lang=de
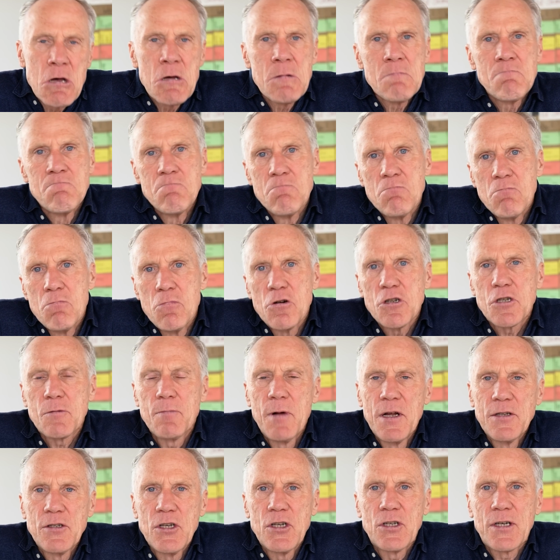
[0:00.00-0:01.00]
Muss
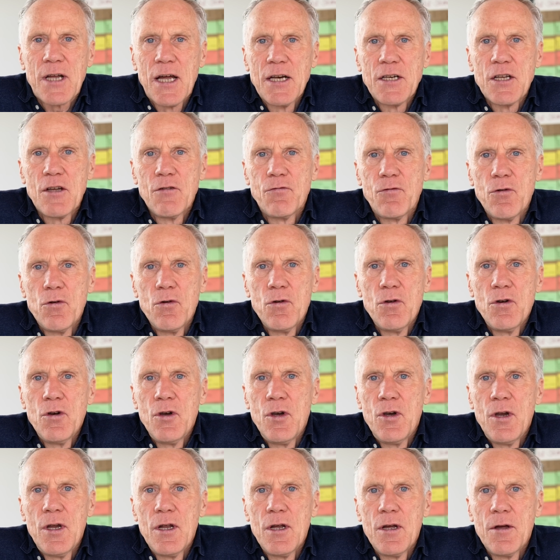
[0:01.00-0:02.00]
man sich dran
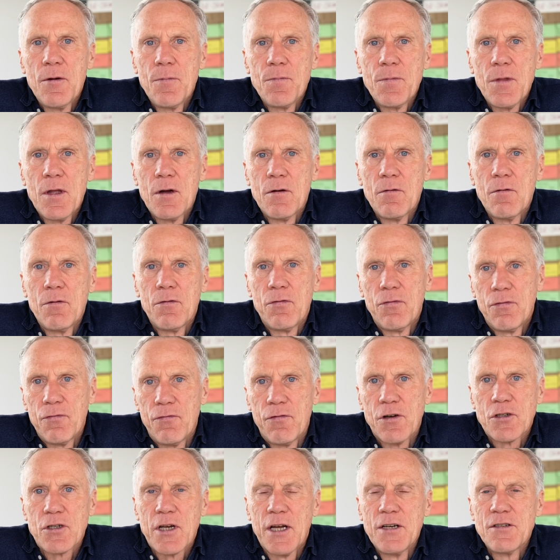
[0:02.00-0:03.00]
gewöhnen. Ähm,
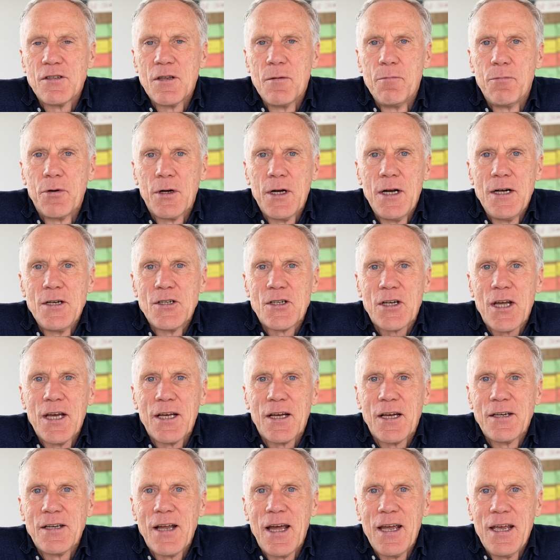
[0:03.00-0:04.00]
wahrscheinlich sind
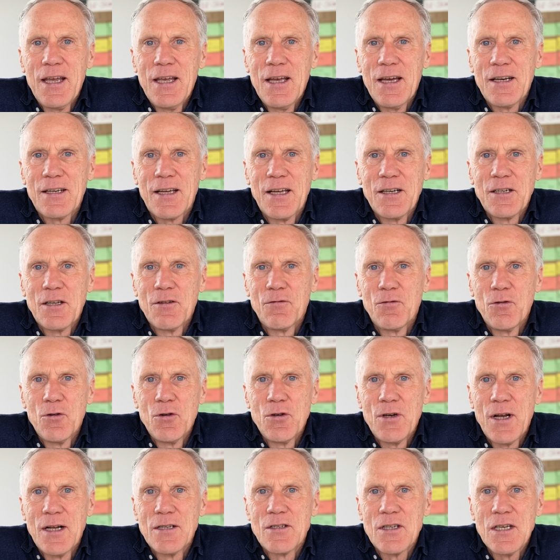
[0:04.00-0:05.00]
Brillenträger da eher dran
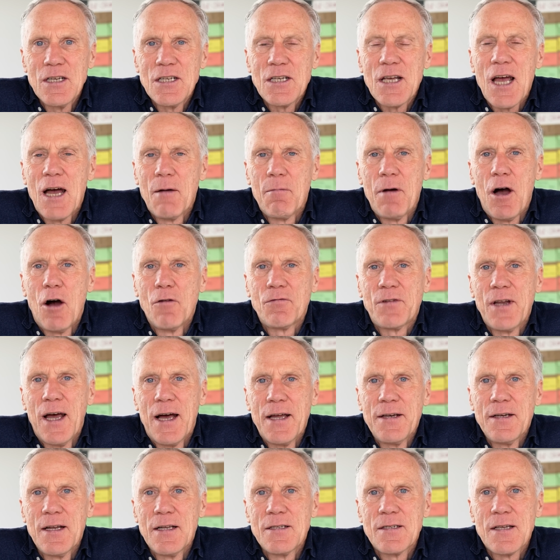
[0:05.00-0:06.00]
gewöhnen als ich. Aber auf der
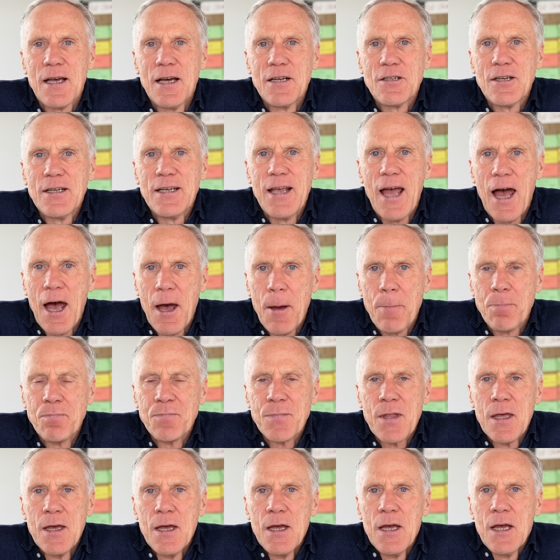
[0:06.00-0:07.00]
anderen Seite, ja,
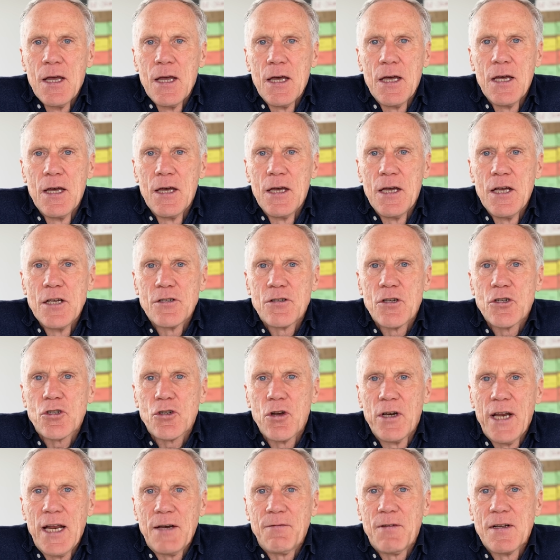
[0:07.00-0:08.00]
äh, ist es
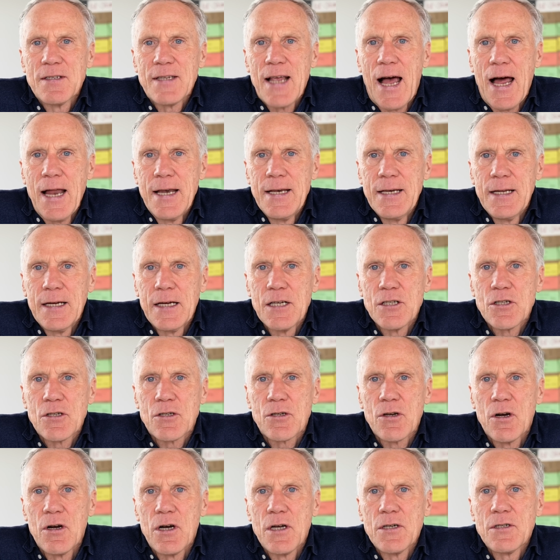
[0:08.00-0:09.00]
schon etwas anderes,
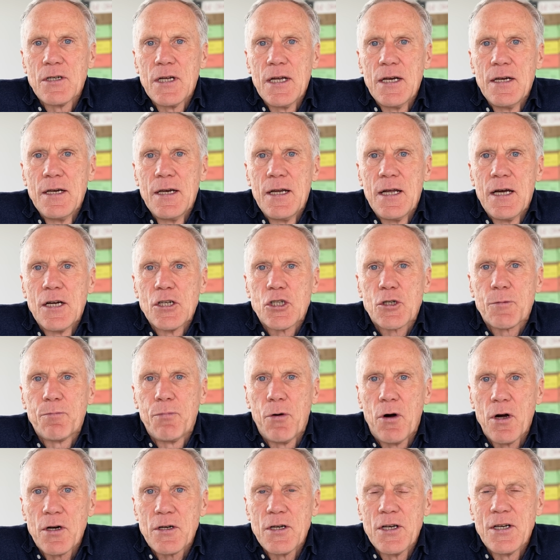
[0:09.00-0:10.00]
dort in der
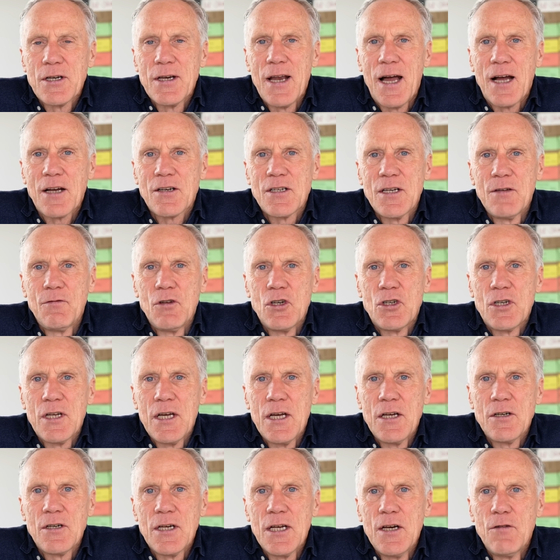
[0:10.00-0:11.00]
sportlichen
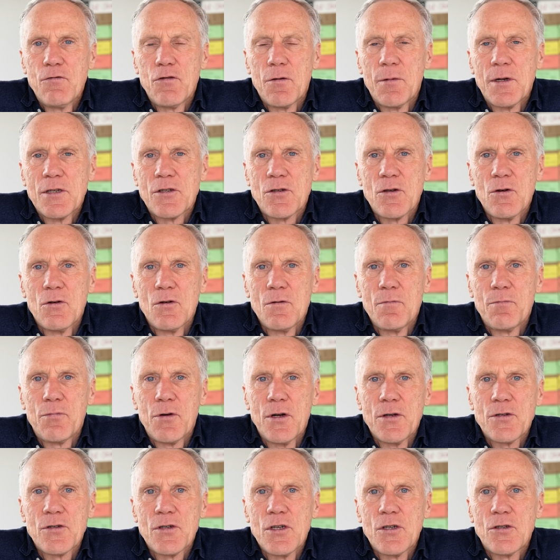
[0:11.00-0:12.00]
Aktivität Informationen
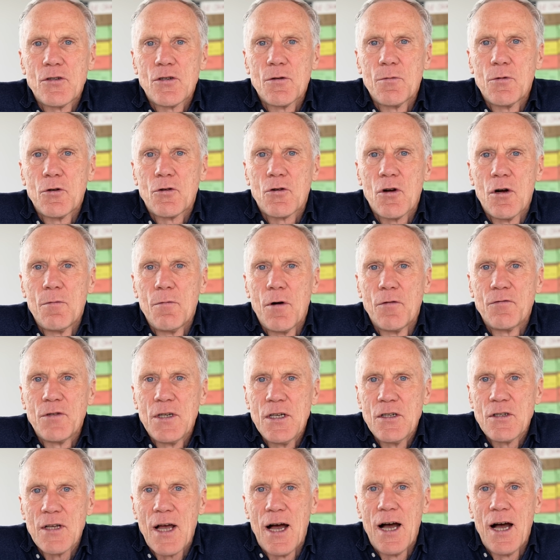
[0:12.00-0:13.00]
plötzlich zu bekommen, auf diese